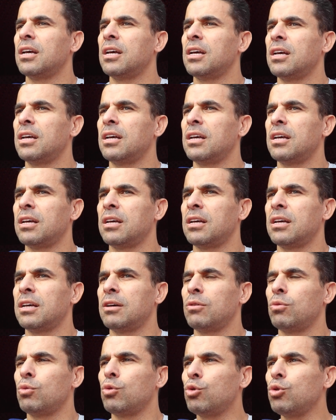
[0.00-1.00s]

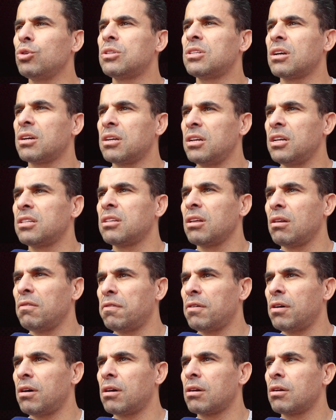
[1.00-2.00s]
آه، وجود تقنية
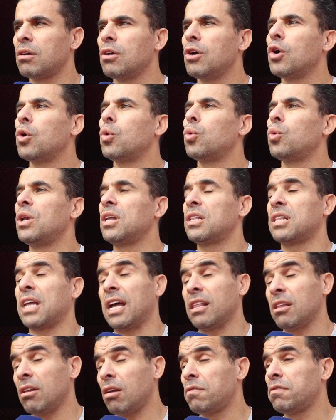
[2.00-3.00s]
الفار
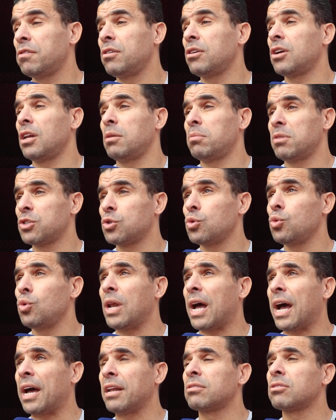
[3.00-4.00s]
والاتحاد الأفريقي
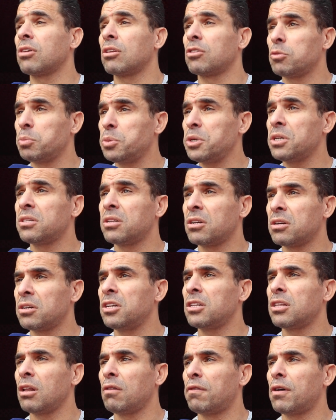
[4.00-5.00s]
المسؤول عن تطبيق
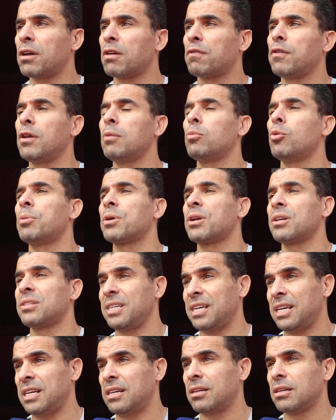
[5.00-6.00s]
تقنية الفار في
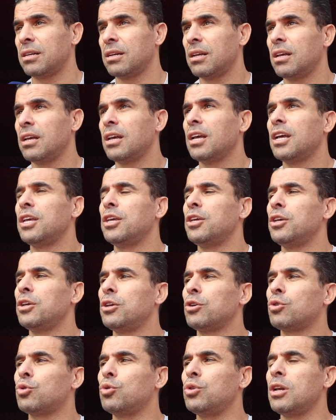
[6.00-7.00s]
المباراتين
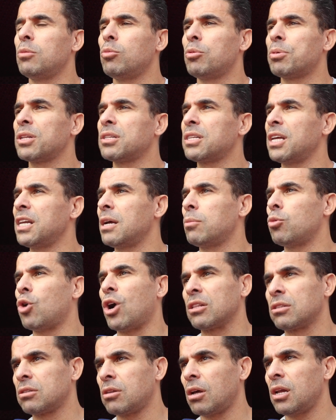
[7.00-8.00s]
يكون المباراة الثانية
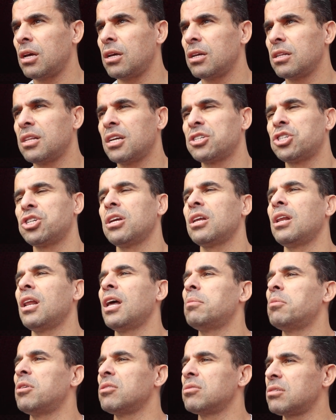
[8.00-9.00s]
معطلة ده شيء
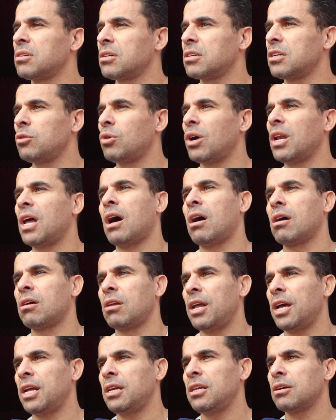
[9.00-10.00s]
لا منطقي ولا
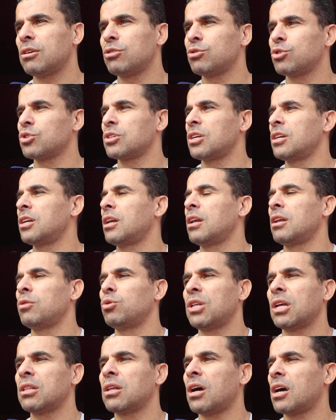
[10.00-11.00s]
عقلاني خصوصا أن
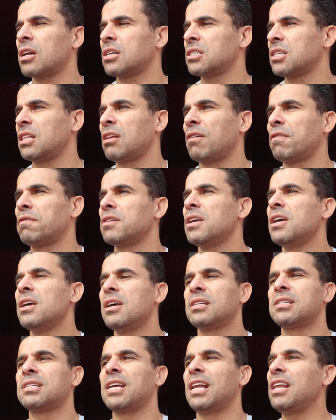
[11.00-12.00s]
الوداد أحرز هدف
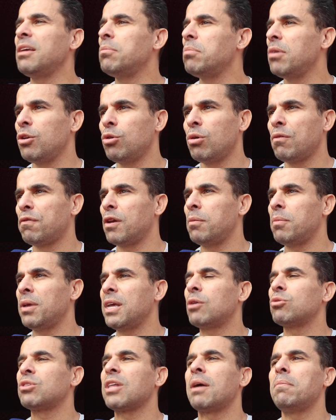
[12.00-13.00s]
سليم مليون في
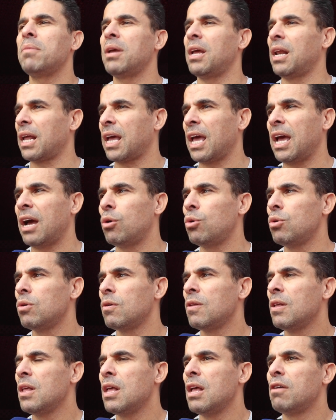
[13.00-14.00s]
المية وتم إلغائه
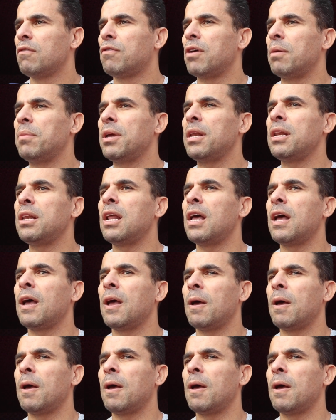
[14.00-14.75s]
فمن